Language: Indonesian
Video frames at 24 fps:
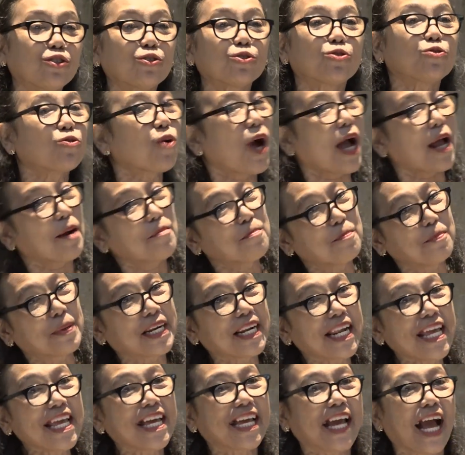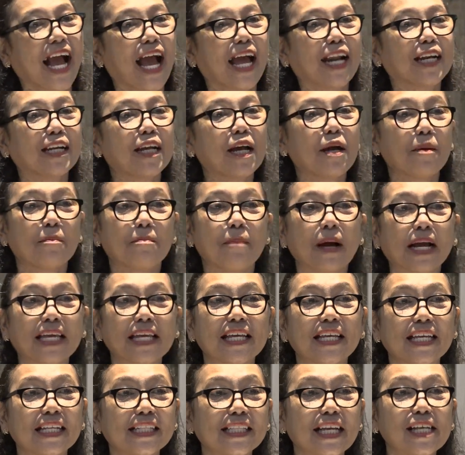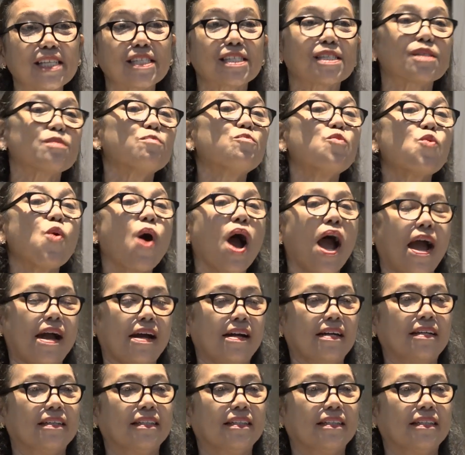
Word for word: itu Tuhan berikan bagi kita semua.